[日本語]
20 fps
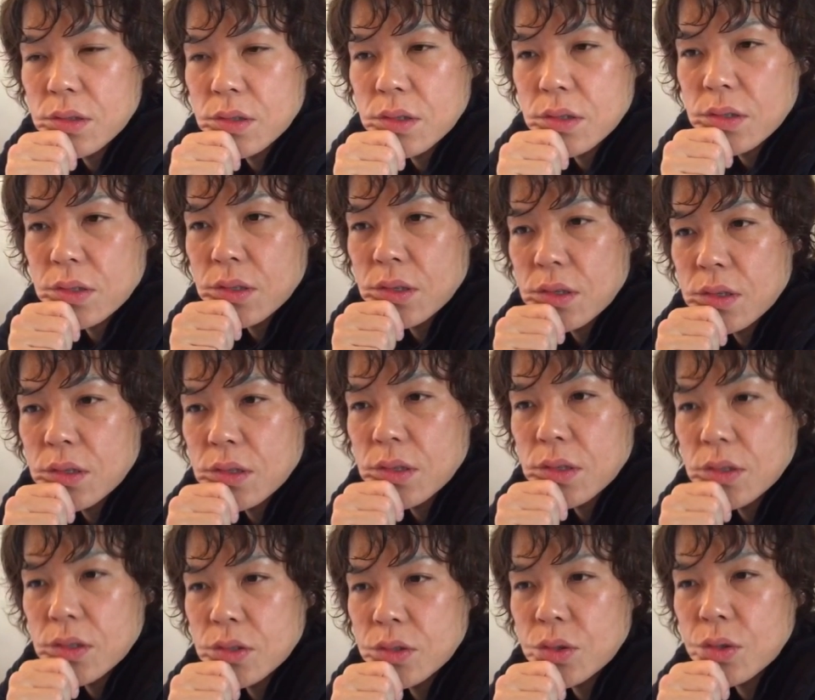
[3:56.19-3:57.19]
下がついて
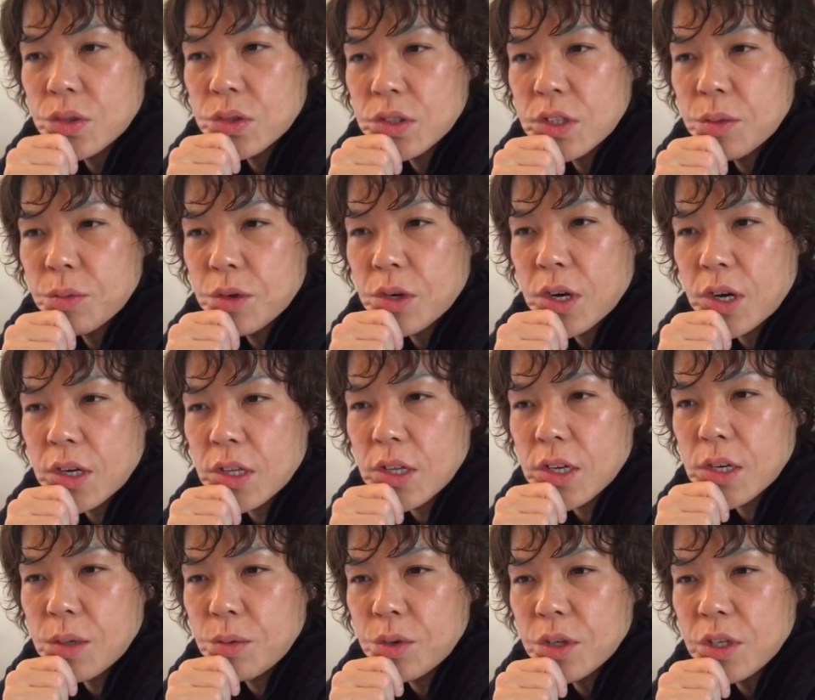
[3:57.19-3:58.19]
こないと、ね、そうですねもう体
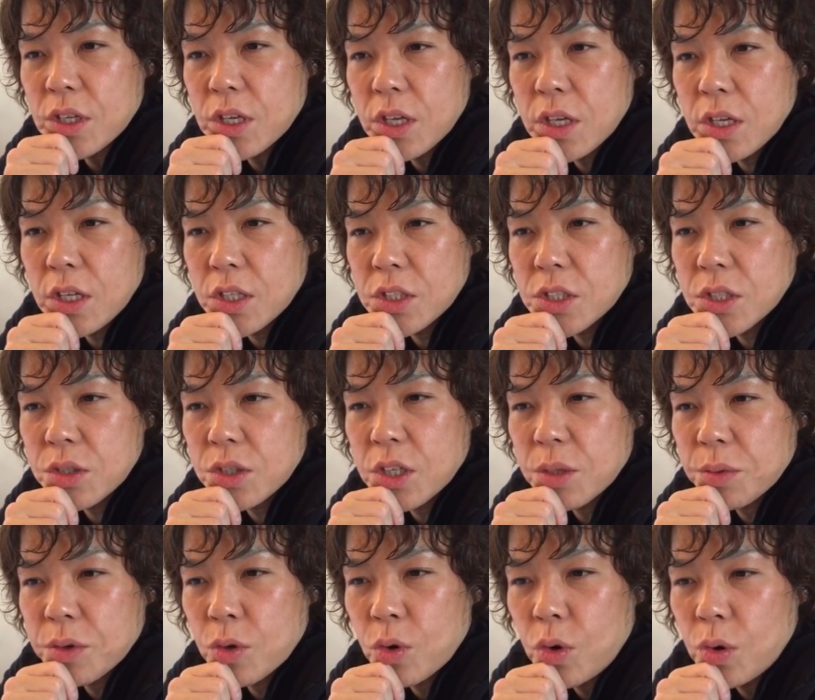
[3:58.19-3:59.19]
がもう息切れしちゃうと
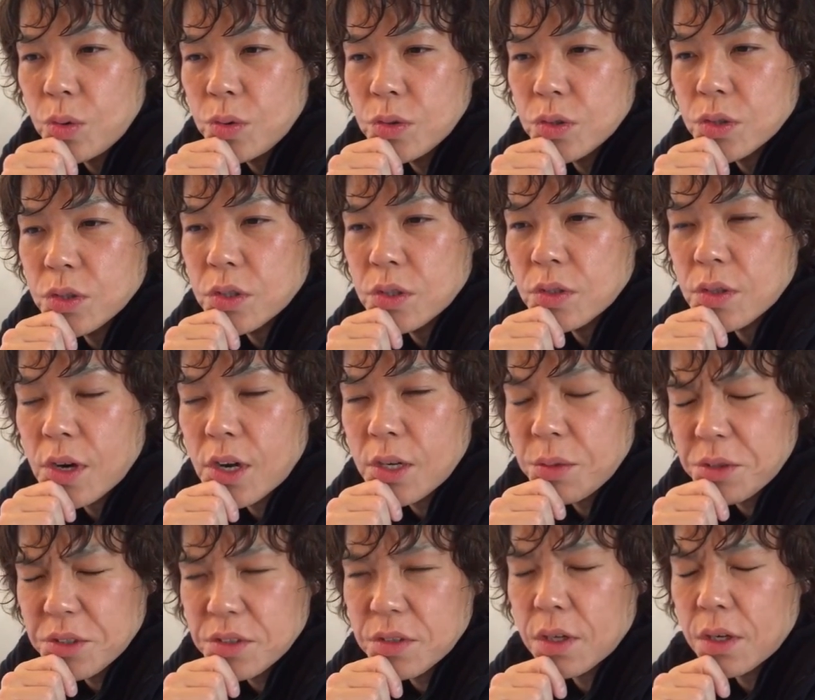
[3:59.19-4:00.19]
やっぱ興奮度って下がり
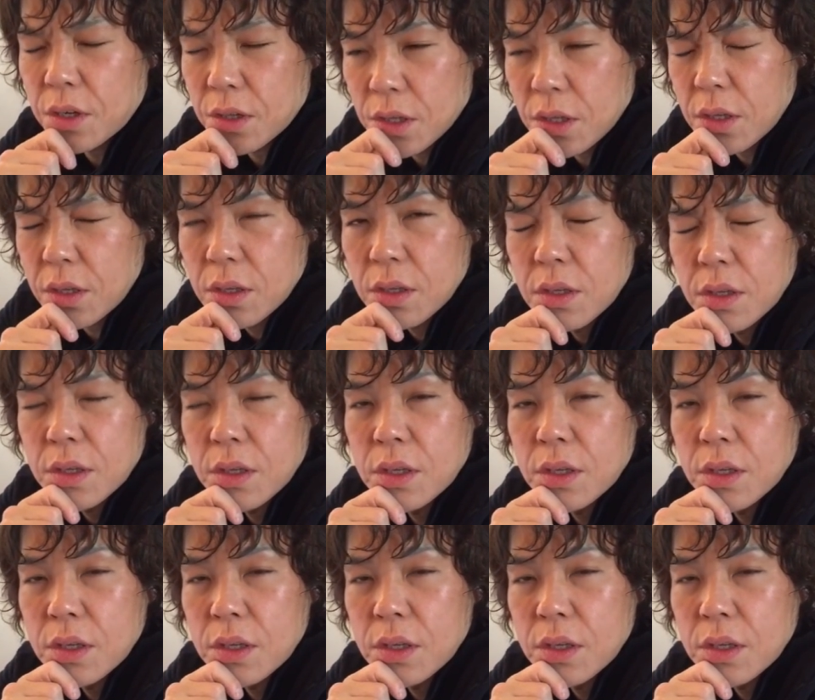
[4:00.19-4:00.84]
ますからね